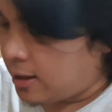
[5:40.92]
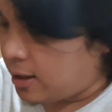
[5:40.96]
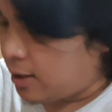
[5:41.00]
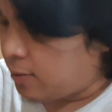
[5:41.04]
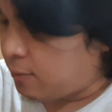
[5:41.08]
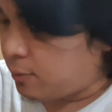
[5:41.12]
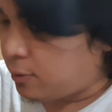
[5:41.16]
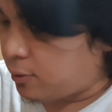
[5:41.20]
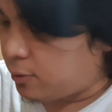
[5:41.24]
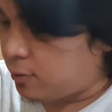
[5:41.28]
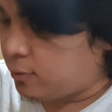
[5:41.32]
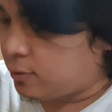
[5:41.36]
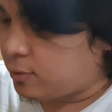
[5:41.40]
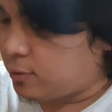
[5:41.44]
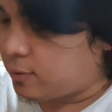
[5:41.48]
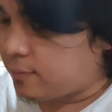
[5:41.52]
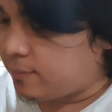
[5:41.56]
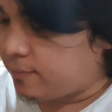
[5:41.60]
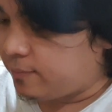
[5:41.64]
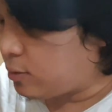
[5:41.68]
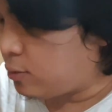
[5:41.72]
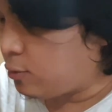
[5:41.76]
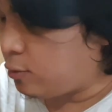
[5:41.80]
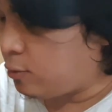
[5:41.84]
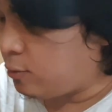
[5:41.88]
ewan ko
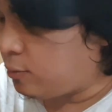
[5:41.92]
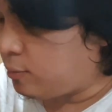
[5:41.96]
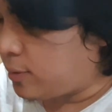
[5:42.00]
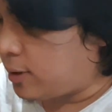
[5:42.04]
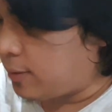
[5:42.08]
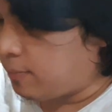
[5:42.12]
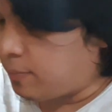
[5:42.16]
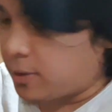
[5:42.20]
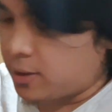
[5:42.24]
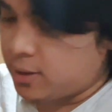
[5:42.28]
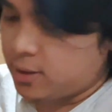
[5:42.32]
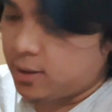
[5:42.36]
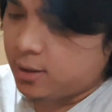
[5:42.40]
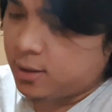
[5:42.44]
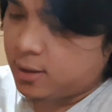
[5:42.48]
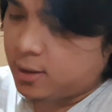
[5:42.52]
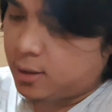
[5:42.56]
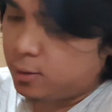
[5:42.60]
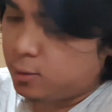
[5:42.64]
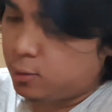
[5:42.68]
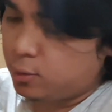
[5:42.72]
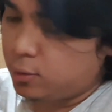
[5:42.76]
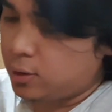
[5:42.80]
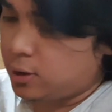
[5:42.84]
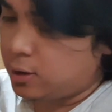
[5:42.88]
gusto kong magpansit
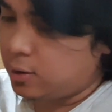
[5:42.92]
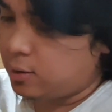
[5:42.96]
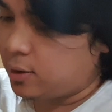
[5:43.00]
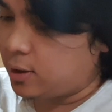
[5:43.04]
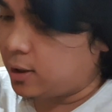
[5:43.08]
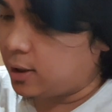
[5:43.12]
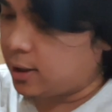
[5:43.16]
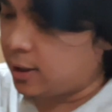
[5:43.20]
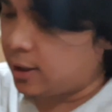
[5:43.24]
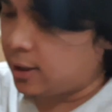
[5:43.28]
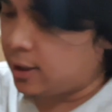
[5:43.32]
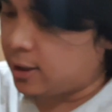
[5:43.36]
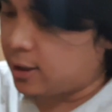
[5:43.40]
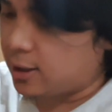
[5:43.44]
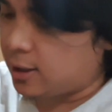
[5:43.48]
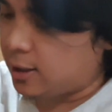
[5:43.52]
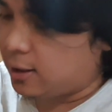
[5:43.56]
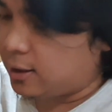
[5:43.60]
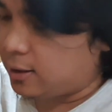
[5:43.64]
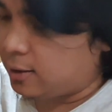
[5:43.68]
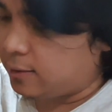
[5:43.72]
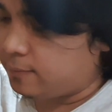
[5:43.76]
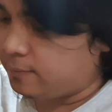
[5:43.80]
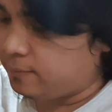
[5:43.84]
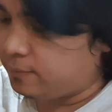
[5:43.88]
canton ngayon eh kaya
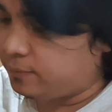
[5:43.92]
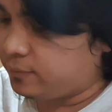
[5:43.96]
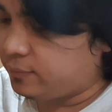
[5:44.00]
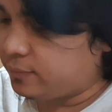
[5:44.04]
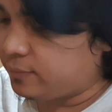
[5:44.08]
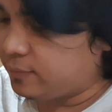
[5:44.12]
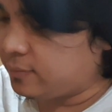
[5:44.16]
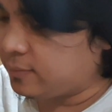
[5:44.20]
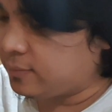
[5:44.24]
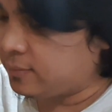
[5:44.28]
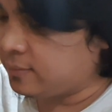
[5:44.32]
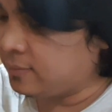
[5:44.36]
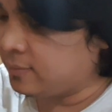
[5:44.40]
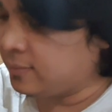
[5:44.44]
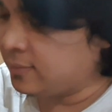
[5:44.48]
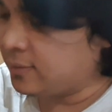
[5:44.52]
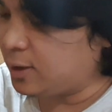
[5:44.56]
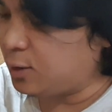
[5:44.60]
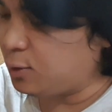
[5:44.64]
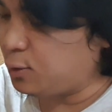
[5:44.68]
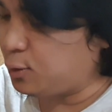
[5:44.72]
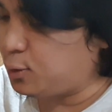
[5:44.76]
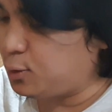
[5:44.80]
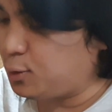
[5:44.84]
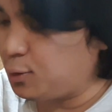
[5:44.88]
talagang
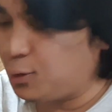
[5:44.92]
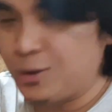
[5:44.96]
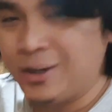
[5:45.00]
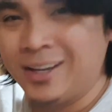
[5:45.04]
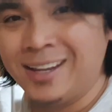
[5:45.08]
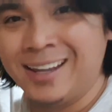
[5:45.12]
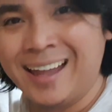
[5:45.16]
tinodo ko